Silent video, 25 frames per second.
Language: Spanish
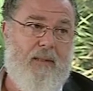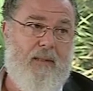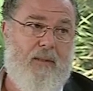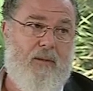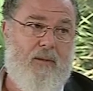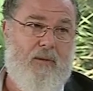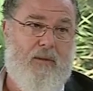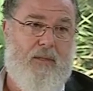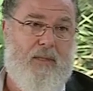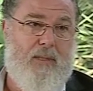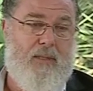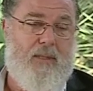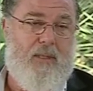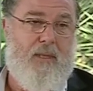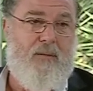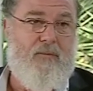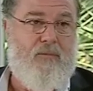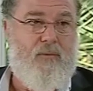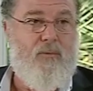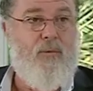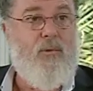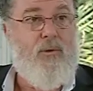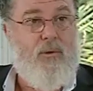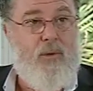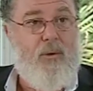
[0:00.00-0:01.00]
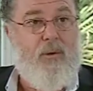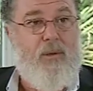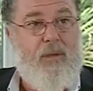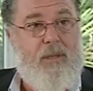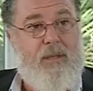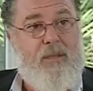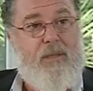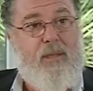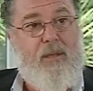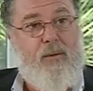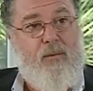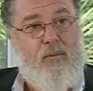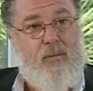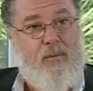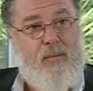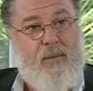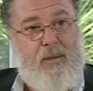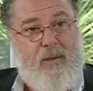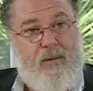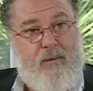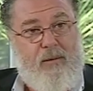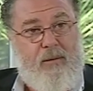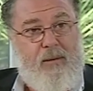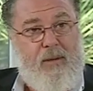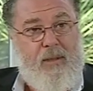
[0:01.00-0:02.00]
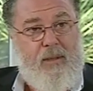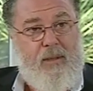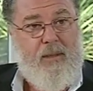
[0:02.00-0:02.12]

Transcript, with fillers: Entonces, en función de ese número,